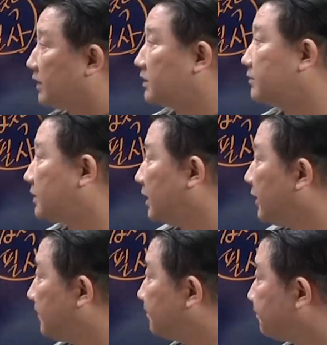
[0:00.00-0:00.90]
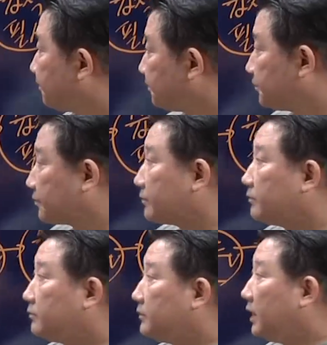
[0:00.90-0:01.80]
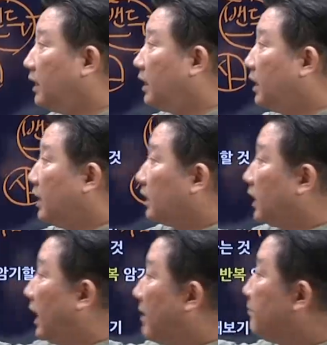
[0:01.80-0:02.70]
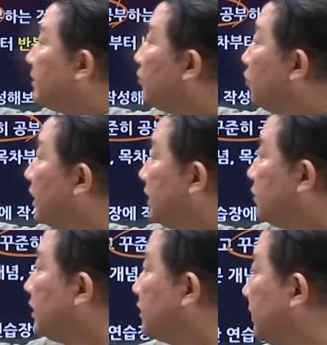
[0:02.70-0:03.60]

되겠습니다. 네, 한번 보고 하려고 하지